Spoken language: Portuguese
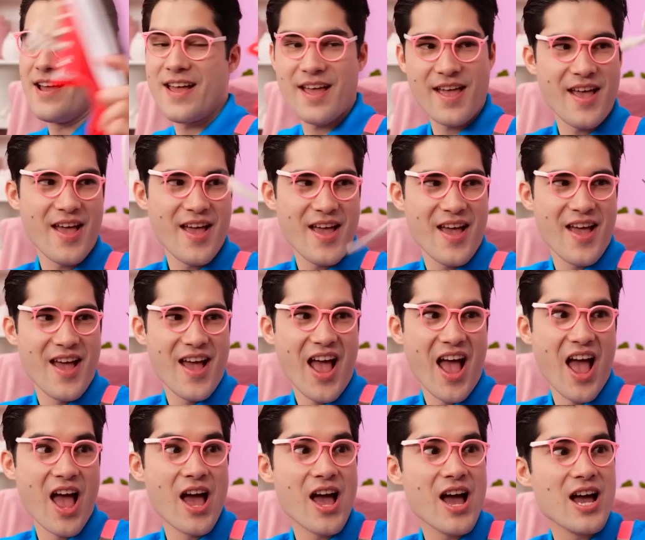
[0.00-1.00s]
Quê?
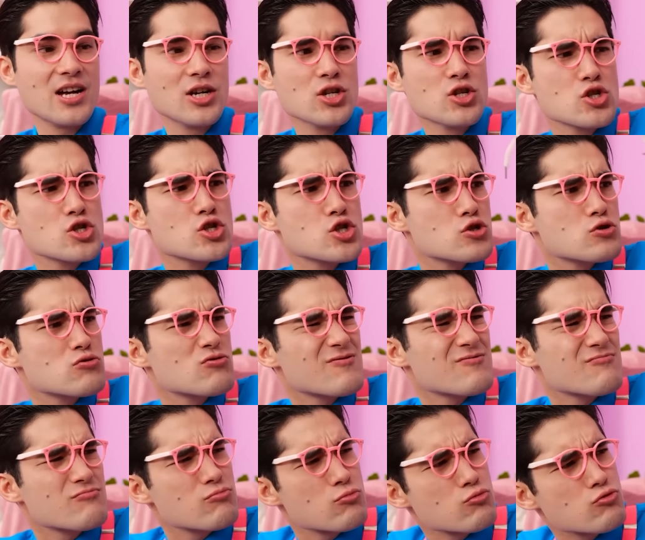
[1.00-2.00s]
Tem alguma coisa
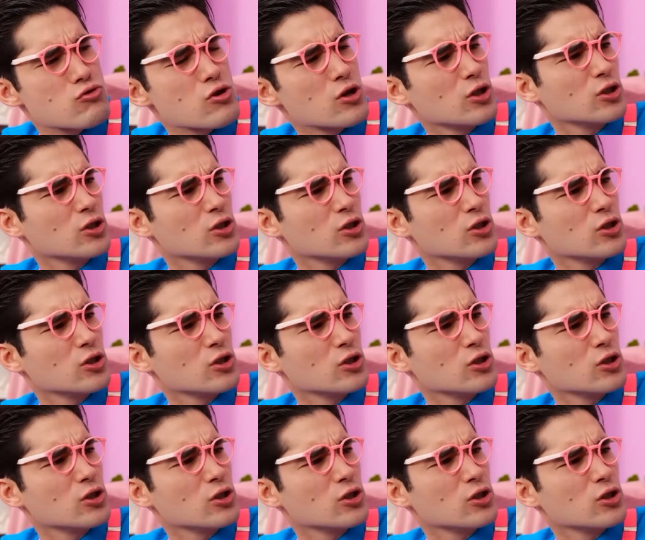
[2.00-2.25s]
aí?